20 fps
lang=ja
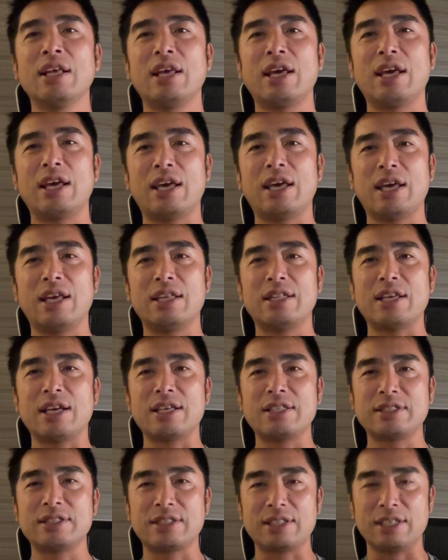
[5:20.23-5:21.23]
えー、
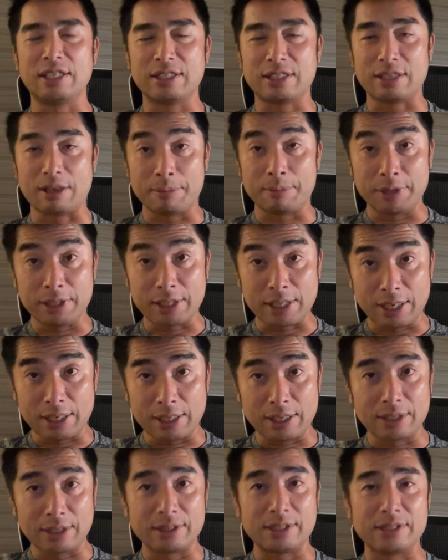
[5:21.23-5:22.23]
出していたみたい
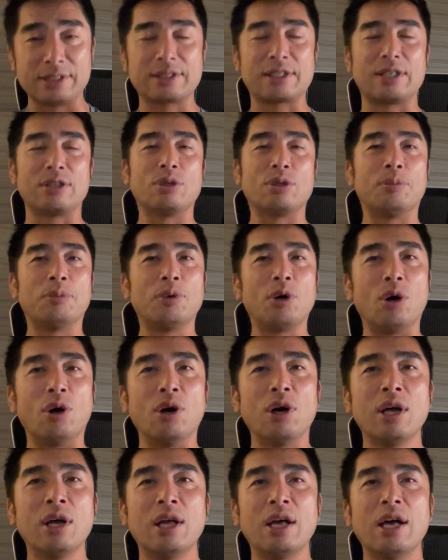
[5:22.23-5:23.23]
なんですけど
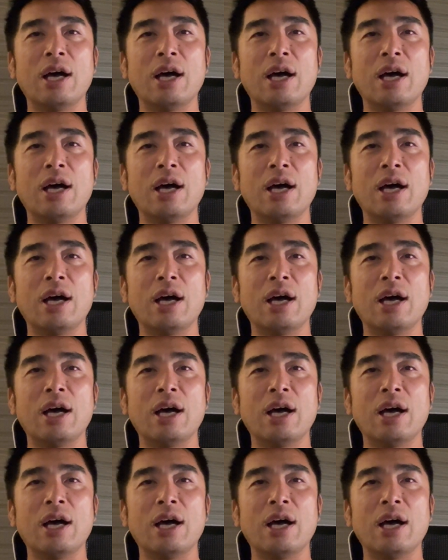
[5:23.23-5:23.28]
も